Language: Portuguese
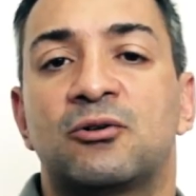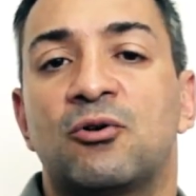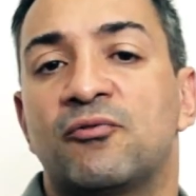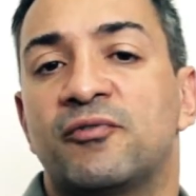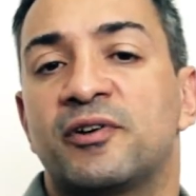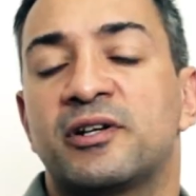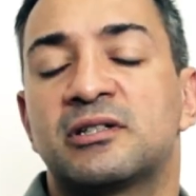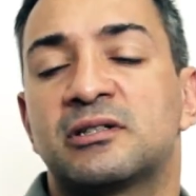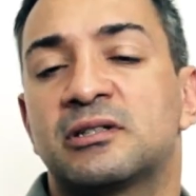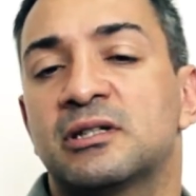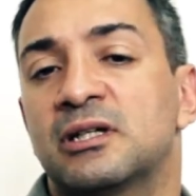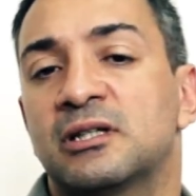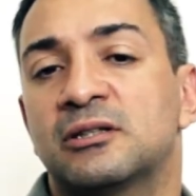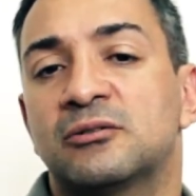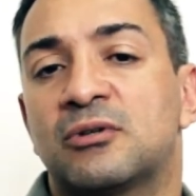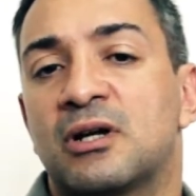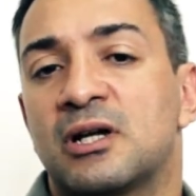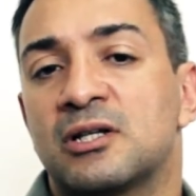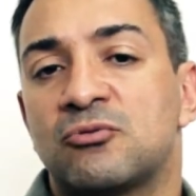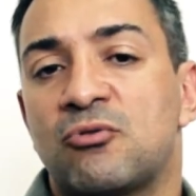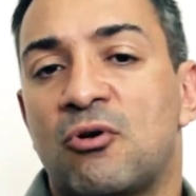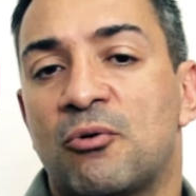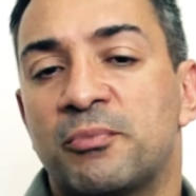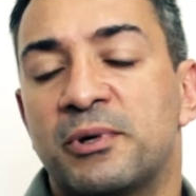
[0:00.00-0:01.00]
conversando
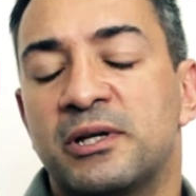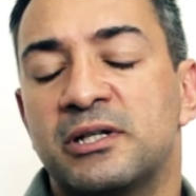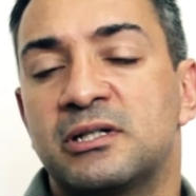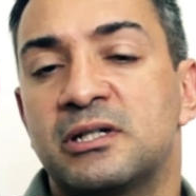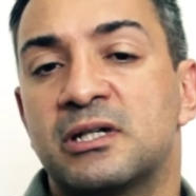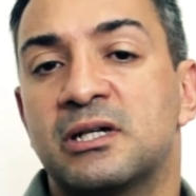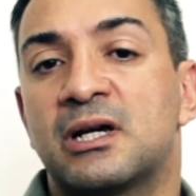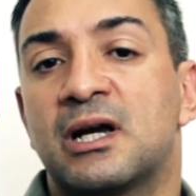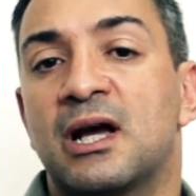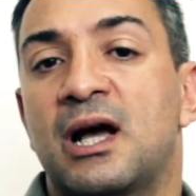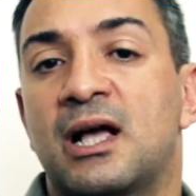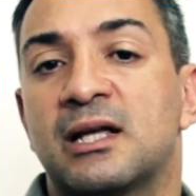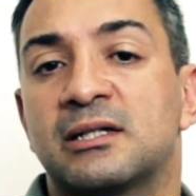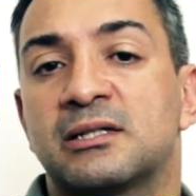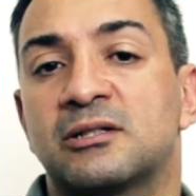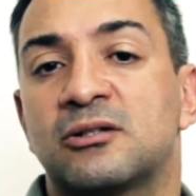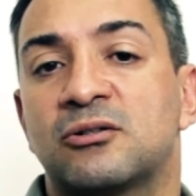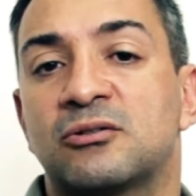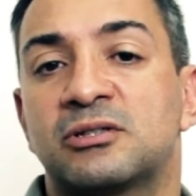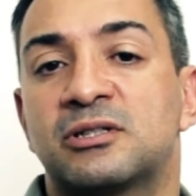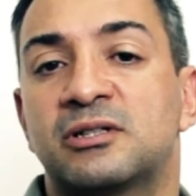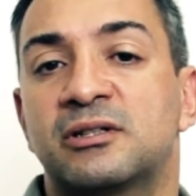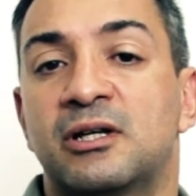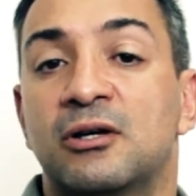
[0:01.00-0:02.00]
casualmente em casa,
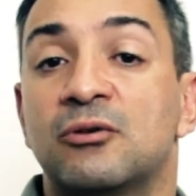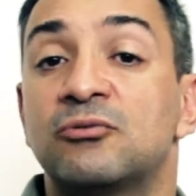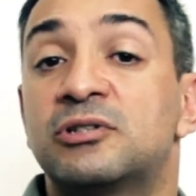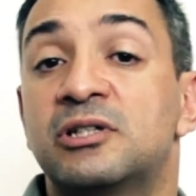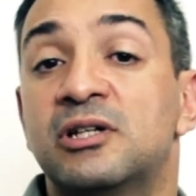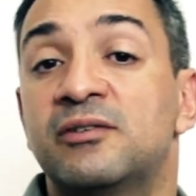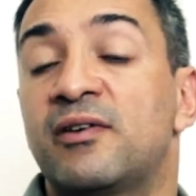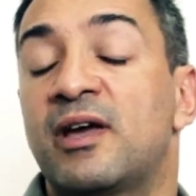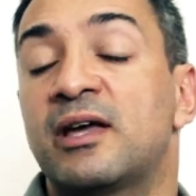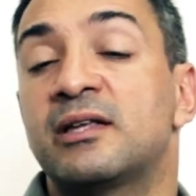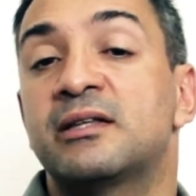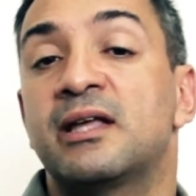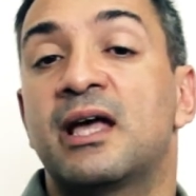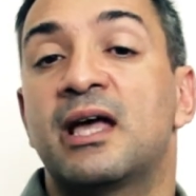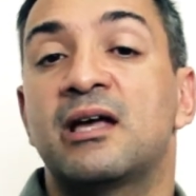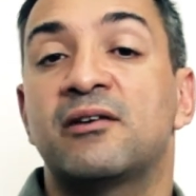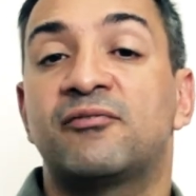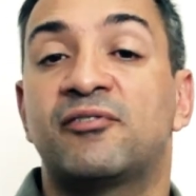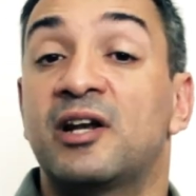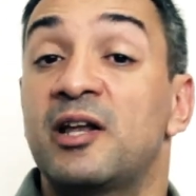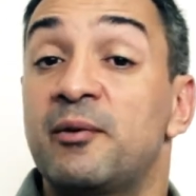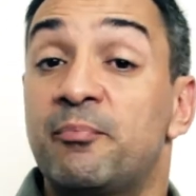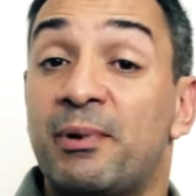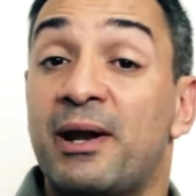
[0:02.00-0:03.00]
nós, eu tive a ideia,
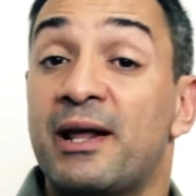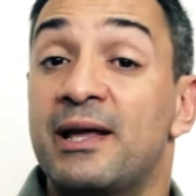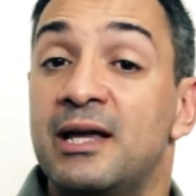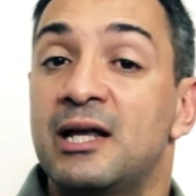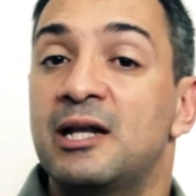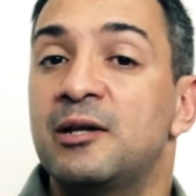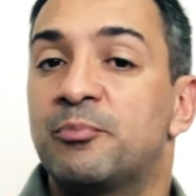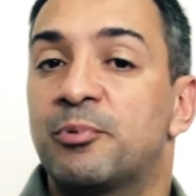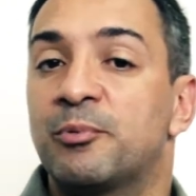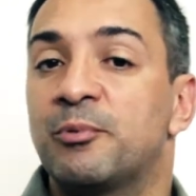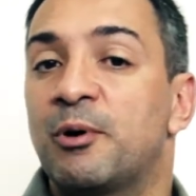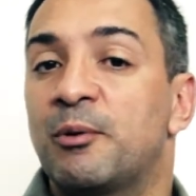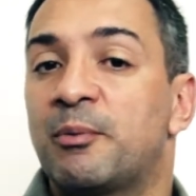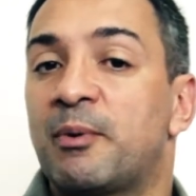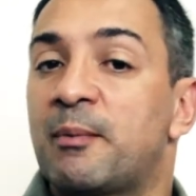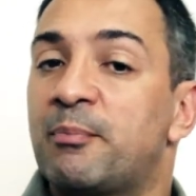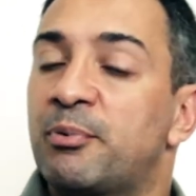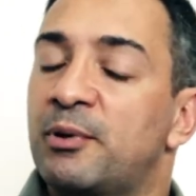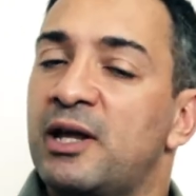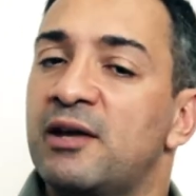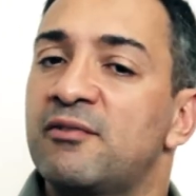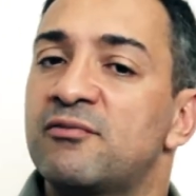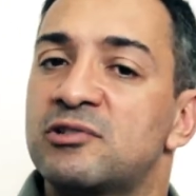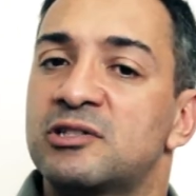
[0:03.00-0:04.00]
falei para ele, para o meu pai,
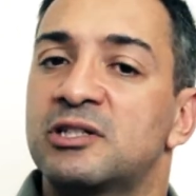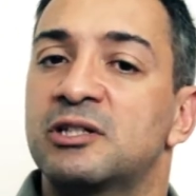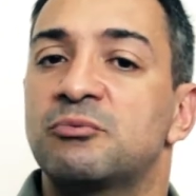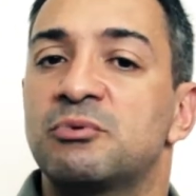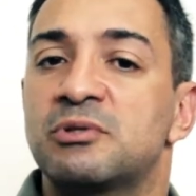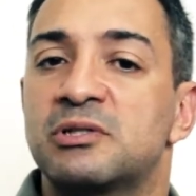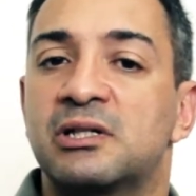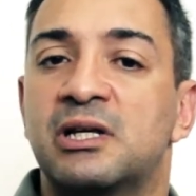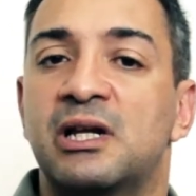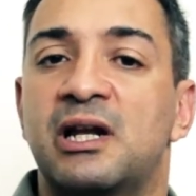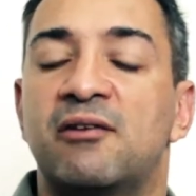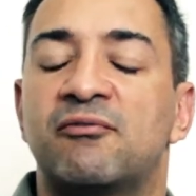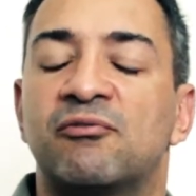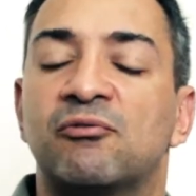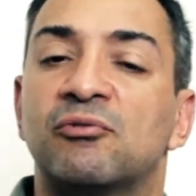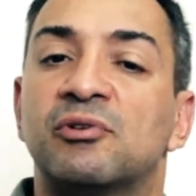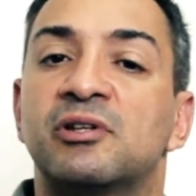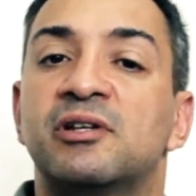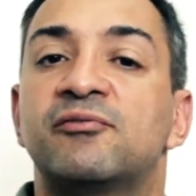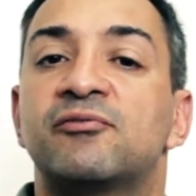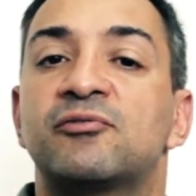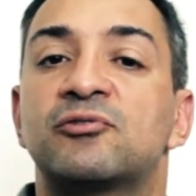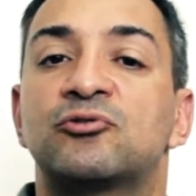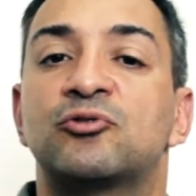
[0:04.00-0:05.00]
por que você não escreve um
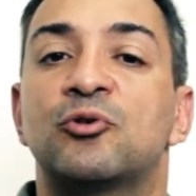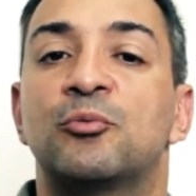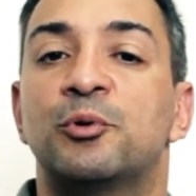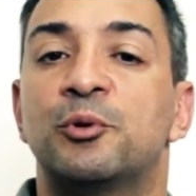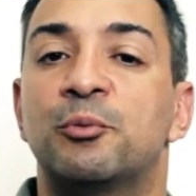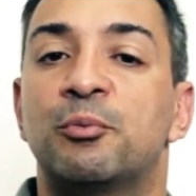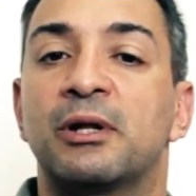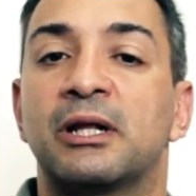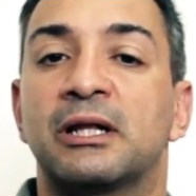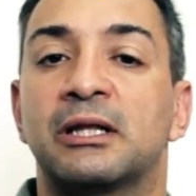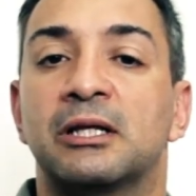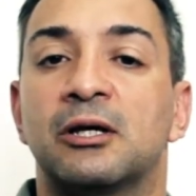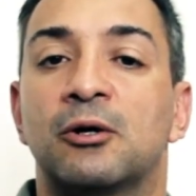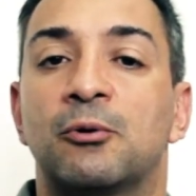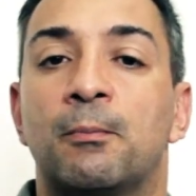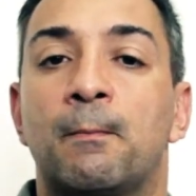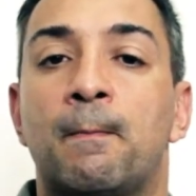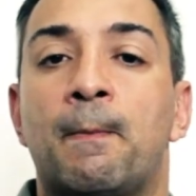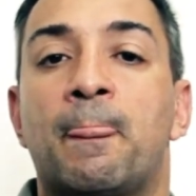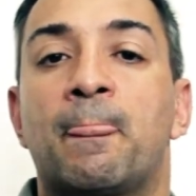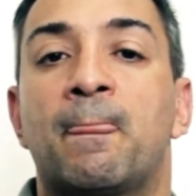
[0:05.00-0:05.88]
livro sobre o Brandão?